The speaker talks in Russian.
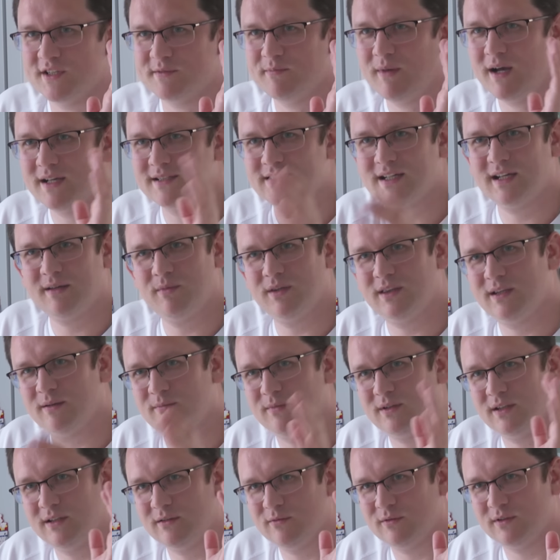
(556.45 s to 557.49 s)
с масками,
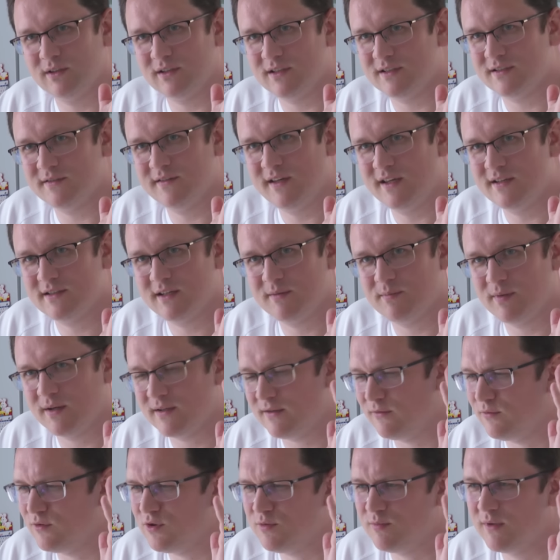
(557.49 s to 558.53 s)
там это вот эти свидетельские
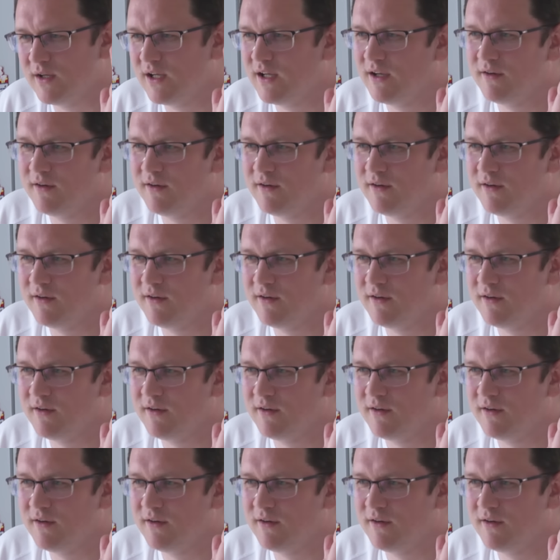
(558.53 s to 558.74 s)
показания. Ну, в общем,